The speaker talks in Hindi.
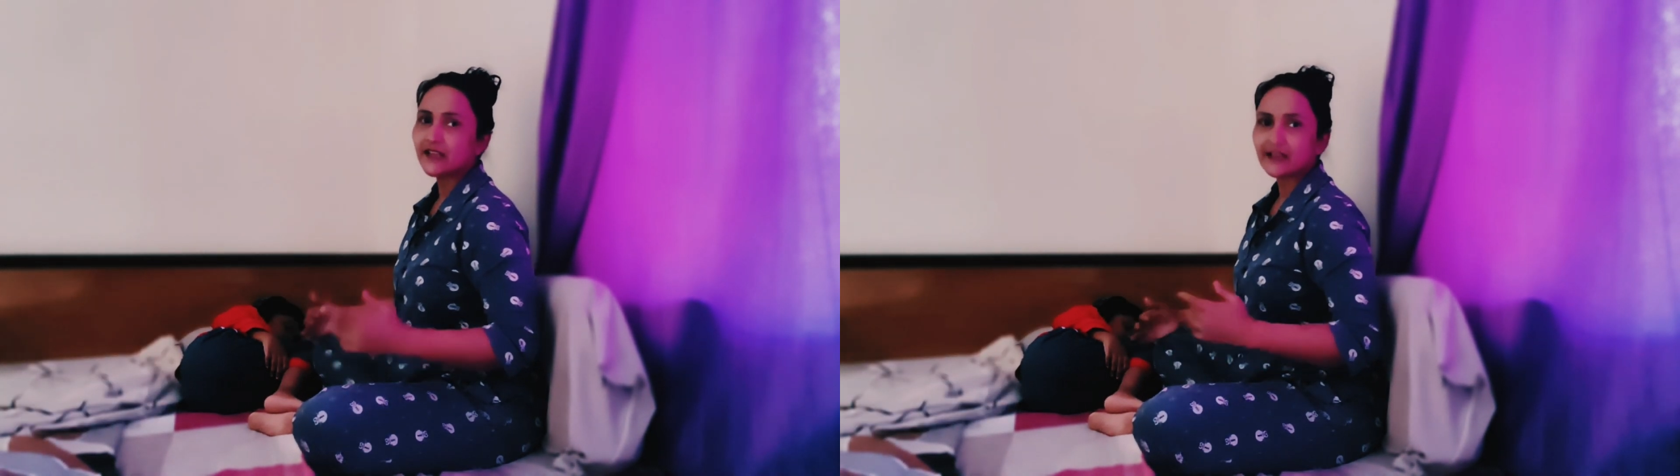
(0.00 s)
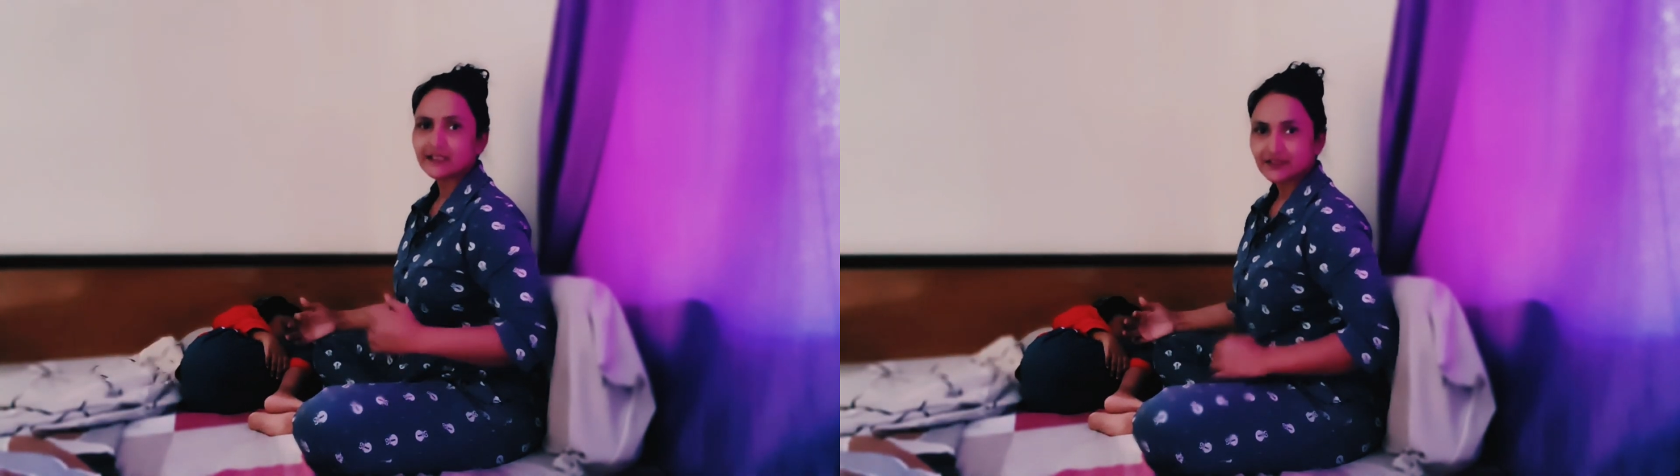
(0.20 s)

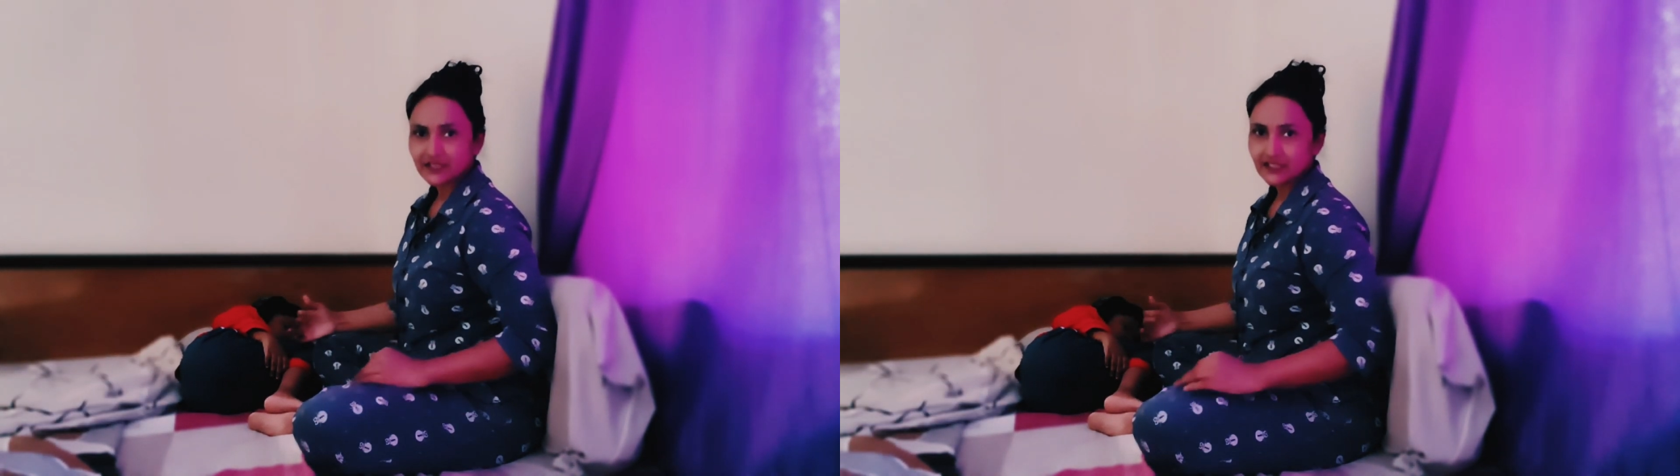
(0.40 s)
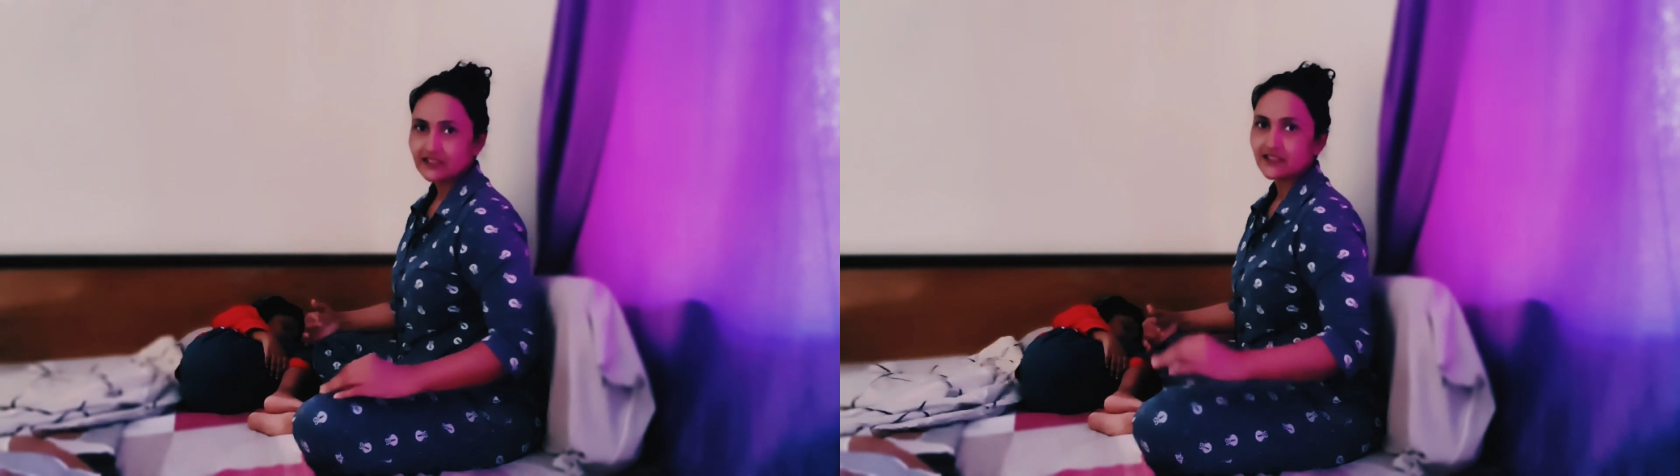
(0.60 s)
क्या
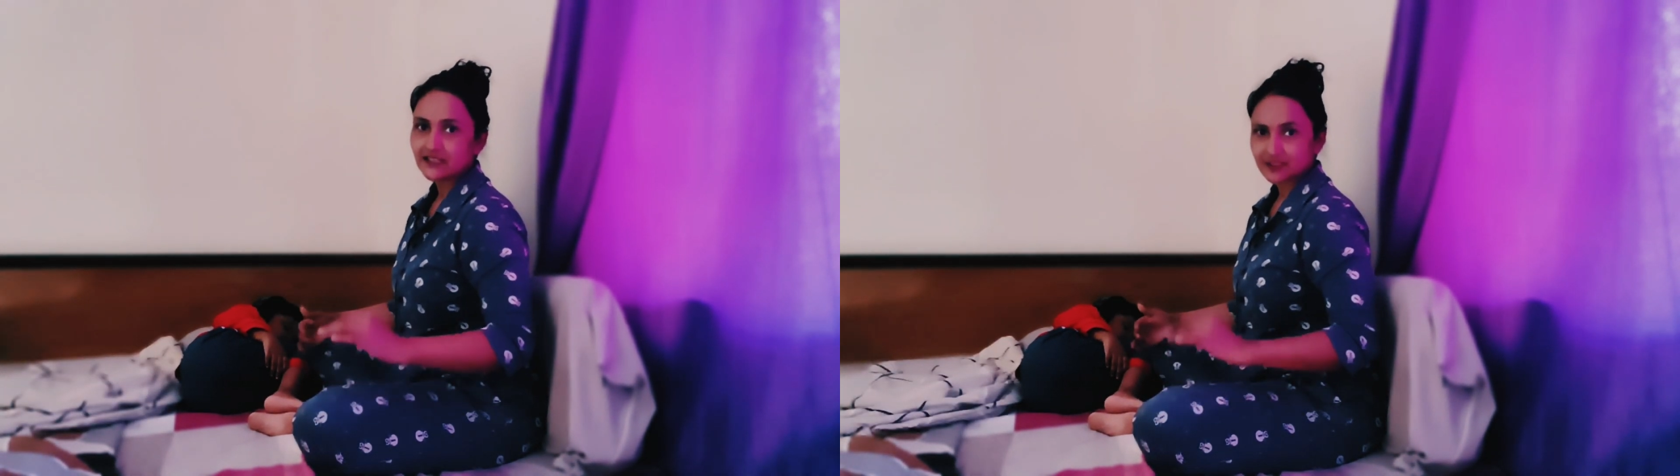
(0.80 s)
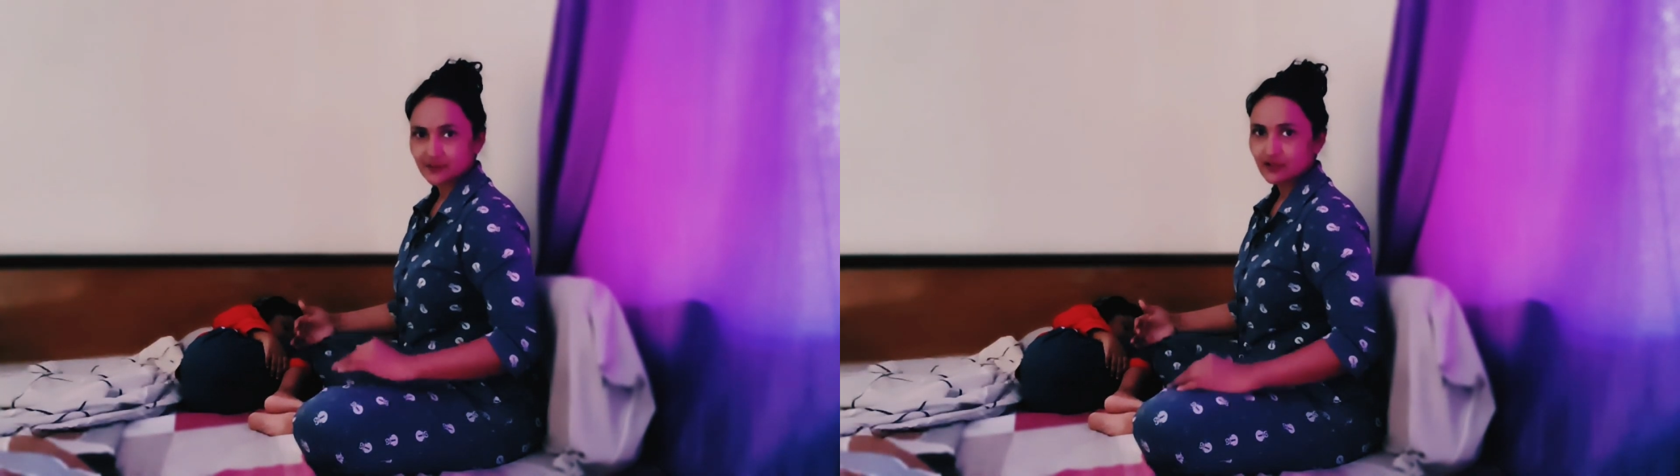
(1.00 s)
एक्टिविटीज़
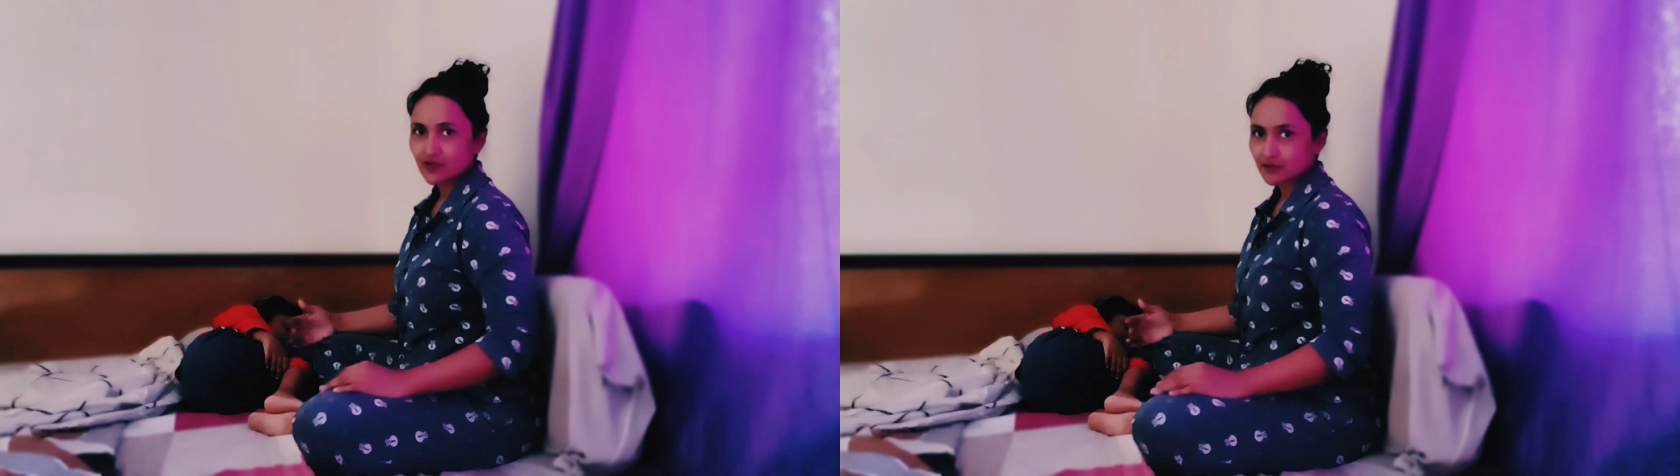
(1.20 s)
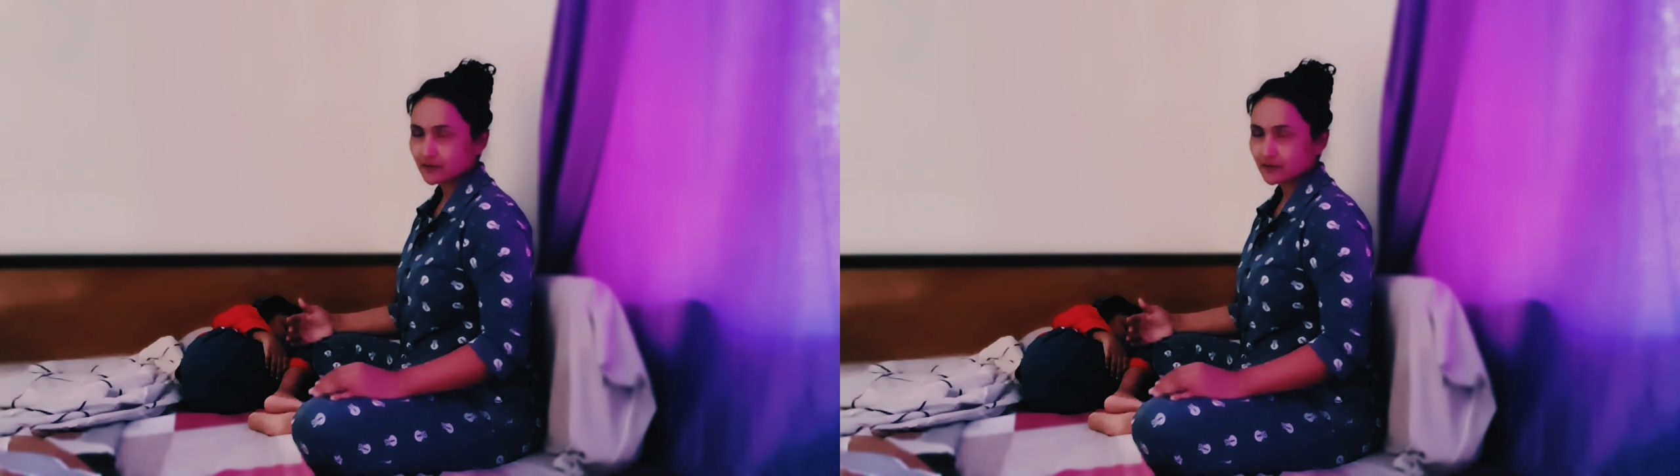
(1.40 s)
है इसमें जो हम